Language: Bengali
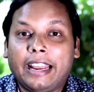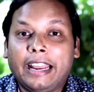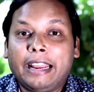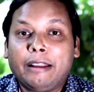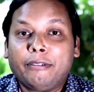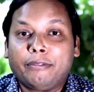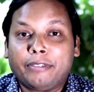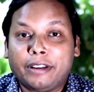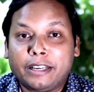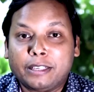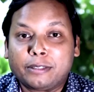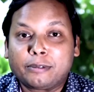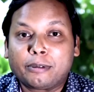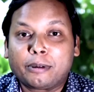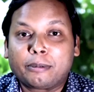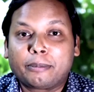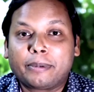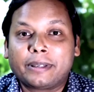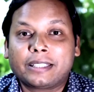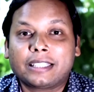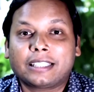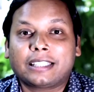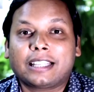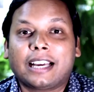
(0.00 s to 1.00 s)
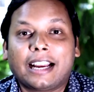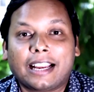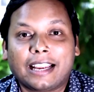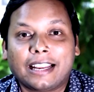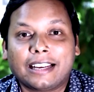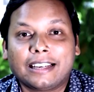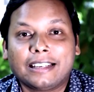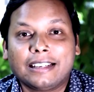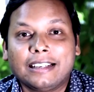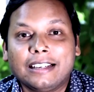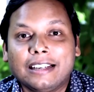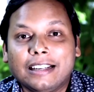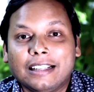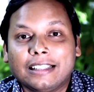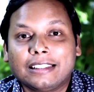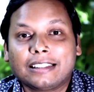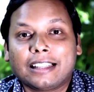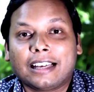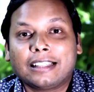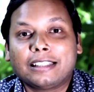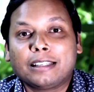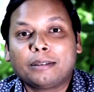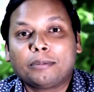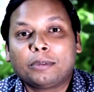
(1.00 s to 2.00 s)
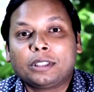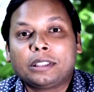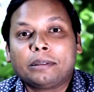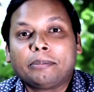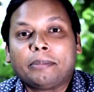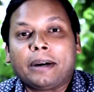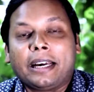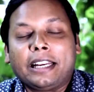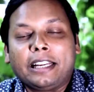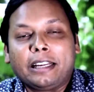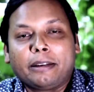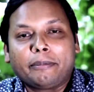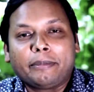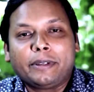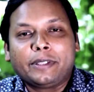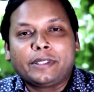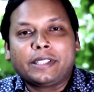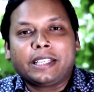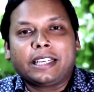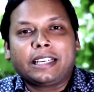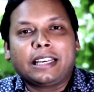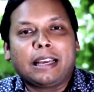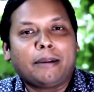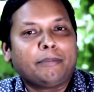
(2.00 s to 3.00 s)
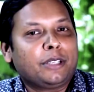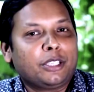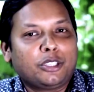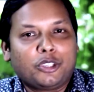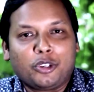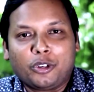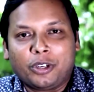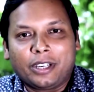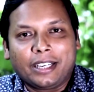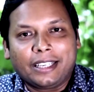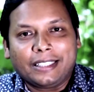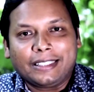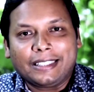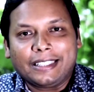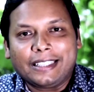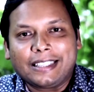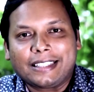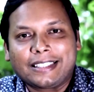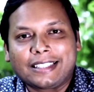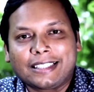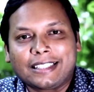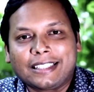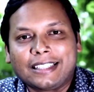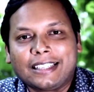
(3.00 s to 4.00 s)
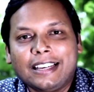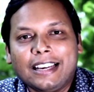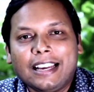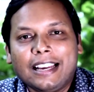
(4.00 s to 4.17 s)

এই ফেসবুক পেজে থাকেন তাদের মধ্যে মানিক মিউজিক নামটা ছড়িয়ে দিয়েছেন